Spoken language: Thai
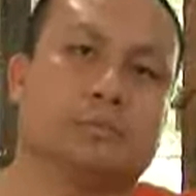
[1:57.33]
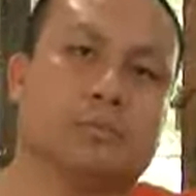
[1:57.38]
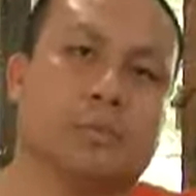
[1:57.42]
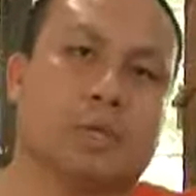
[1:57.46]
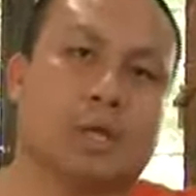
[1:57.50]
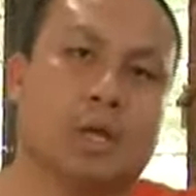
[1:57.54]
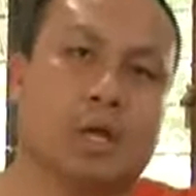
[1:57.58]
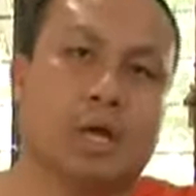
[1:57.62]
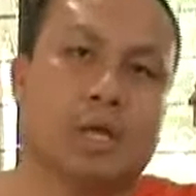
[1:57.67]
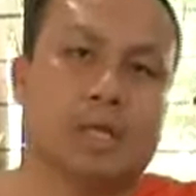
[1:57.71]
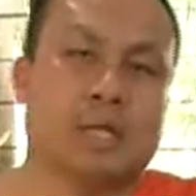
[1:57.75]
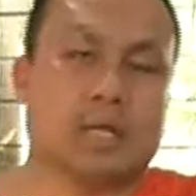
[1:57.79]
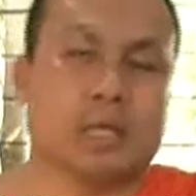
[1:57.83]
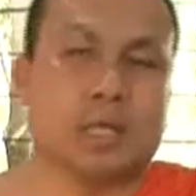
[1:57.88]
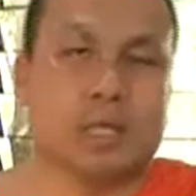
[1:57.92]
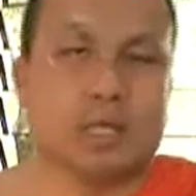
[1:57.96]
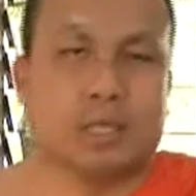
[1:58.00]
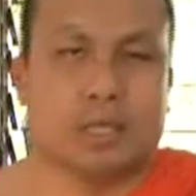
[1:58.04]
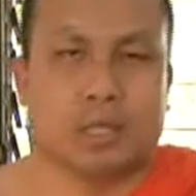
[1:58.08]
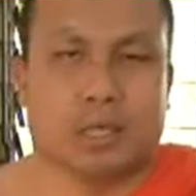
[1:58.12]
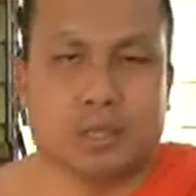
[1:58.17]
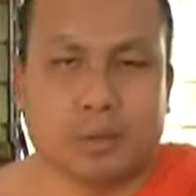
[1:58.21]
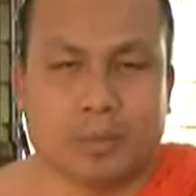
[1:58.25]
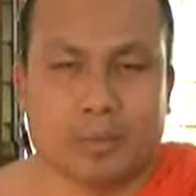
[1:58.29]
ใครอยากได้
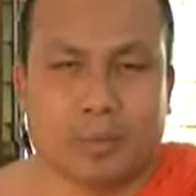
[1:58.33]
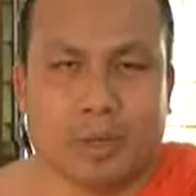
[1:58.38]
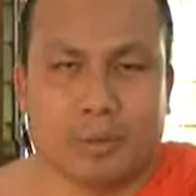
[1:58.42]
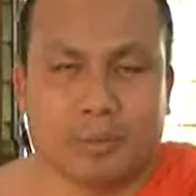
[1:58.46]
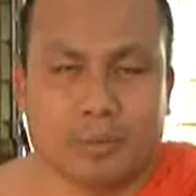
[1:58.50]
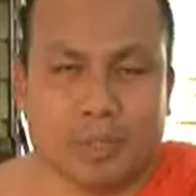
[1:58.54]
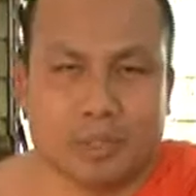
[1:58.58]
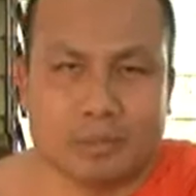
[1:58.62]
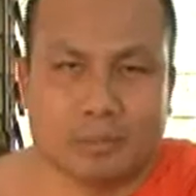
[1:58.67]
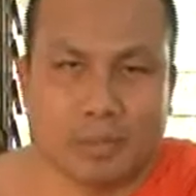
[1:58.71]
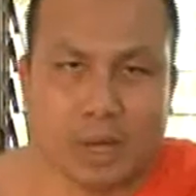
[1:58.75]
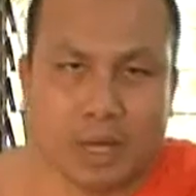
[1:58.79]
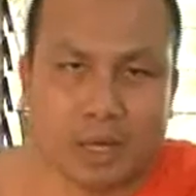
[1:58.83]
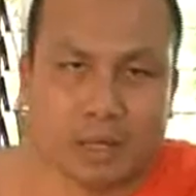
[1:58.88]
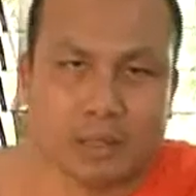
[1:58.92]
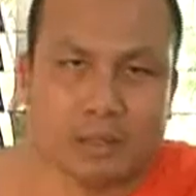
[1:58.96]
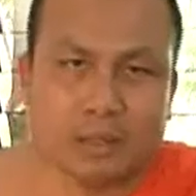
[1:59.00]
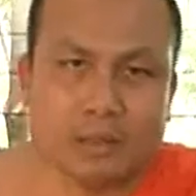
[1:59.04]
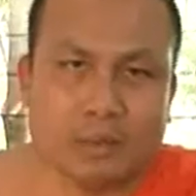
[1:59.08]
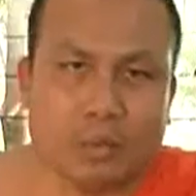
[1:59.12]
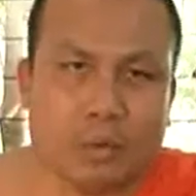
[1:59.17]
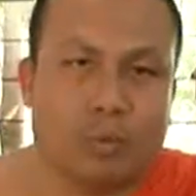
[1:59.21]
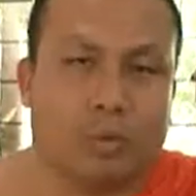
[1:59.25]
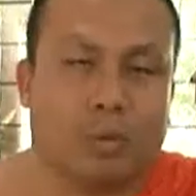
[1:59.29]
เกียรตินิยมอันดับหนึ่งบ้าง
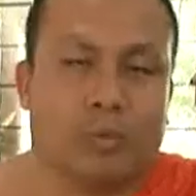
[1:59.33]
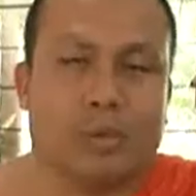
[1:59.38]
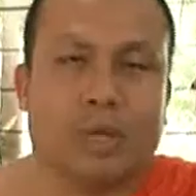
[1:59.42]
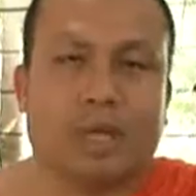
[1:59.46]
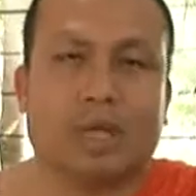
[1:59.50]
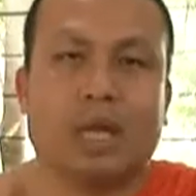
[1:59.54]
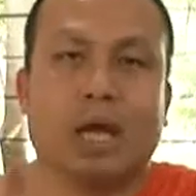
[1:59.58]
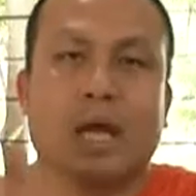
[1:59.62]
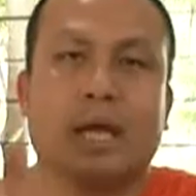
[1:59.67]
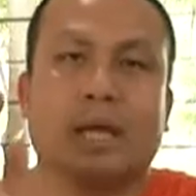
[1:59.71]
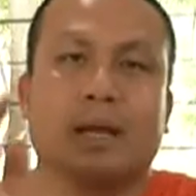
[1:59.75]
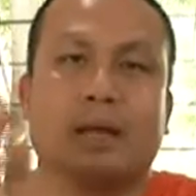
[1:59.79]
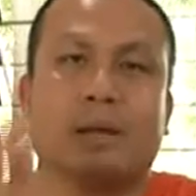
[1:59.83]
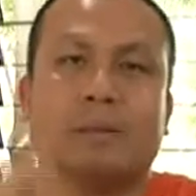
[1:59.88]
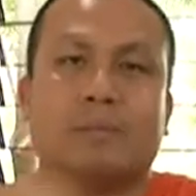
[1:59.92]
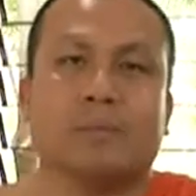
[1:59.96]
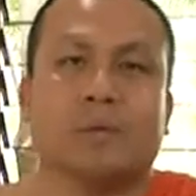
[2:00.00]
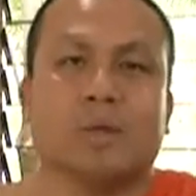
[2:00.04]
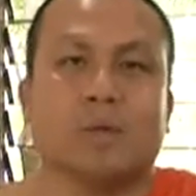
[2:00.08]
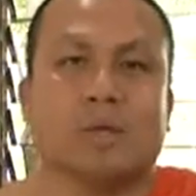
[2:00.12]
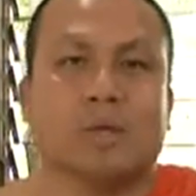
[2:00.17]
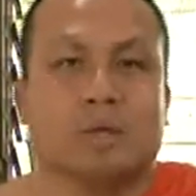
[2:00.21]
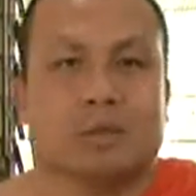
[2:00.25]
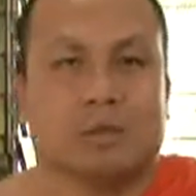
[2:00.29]
โอ้ยผมอยากได้ครับ
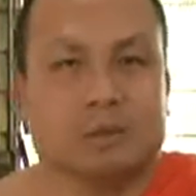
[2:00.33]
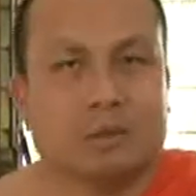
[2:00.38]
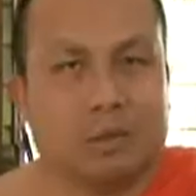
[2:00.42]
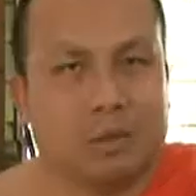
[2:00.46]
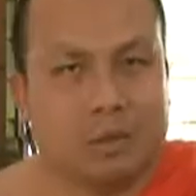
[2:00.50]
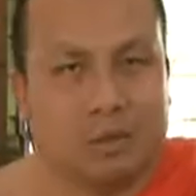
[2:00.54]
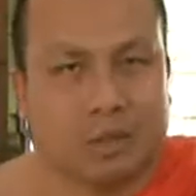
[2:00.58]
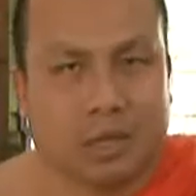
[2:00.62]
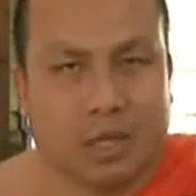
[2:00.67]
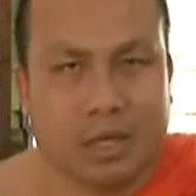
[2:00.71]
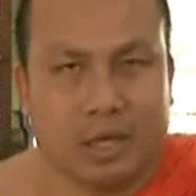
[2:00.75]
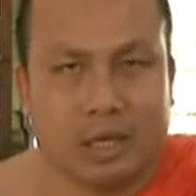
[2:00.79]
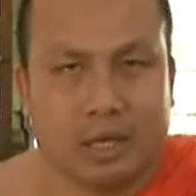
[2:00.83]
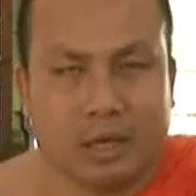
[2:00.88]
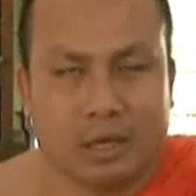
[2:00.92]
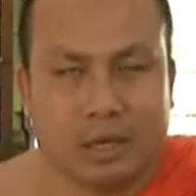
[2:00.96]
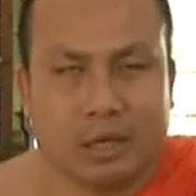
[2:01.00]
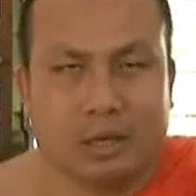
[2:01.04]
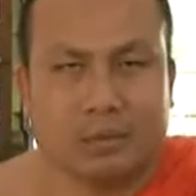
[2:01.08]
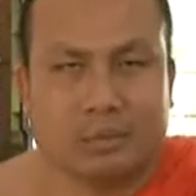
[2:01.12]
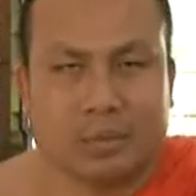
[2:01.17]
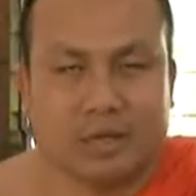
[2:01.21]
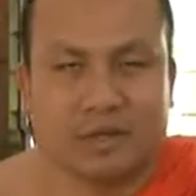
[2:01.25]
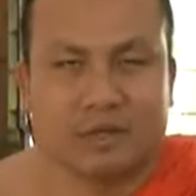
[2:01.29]
ต้องได้ A
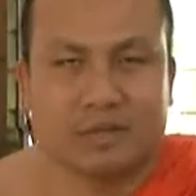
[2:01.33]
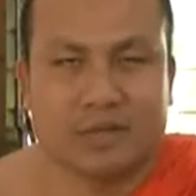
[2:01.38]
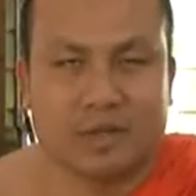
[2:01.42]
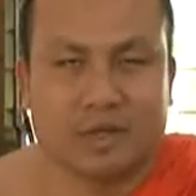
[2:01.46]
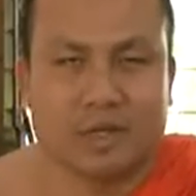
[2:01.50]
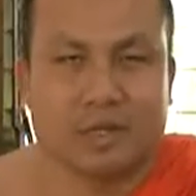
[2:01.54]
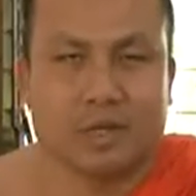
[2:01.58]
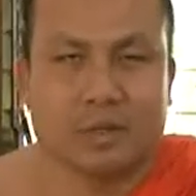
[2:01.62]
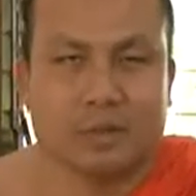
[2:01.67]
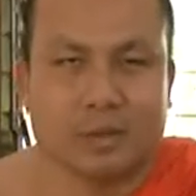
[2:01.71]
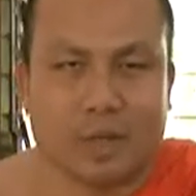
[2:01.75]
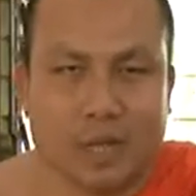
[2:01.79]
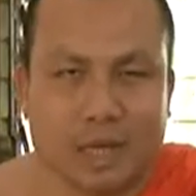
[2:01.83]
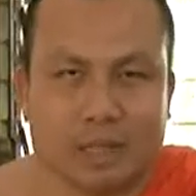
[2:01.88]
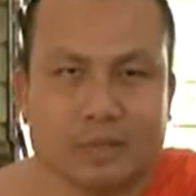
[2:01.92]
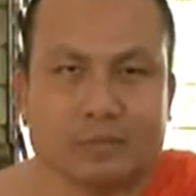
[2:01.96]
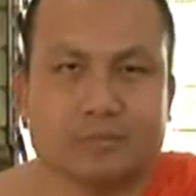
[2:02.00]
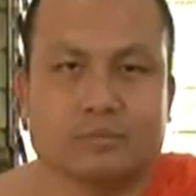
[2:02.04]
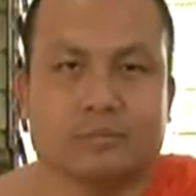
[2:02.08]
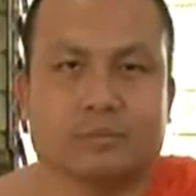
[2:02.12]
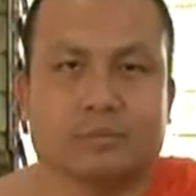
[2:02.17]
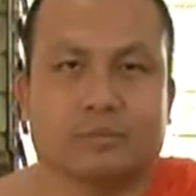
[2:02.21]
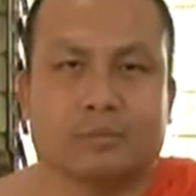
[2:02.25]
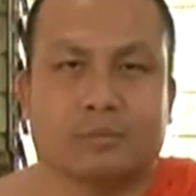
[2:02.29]
B C เท่านั้น
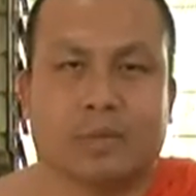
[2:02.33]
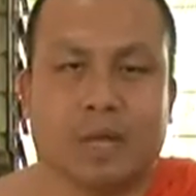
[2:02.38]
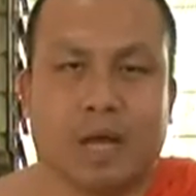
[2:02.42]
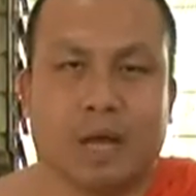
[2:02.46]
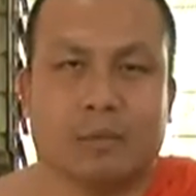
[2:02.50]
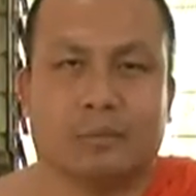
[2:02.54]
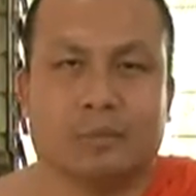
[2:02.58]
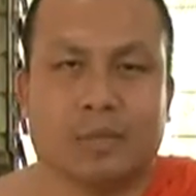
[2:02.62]
ห้าม